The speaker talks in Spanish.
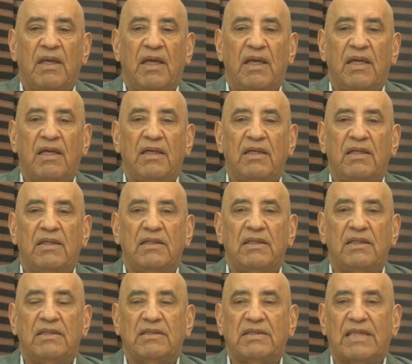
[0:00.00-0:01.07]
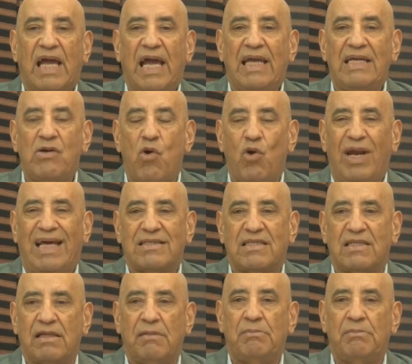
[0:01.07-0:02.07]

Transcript: eh, está en olas,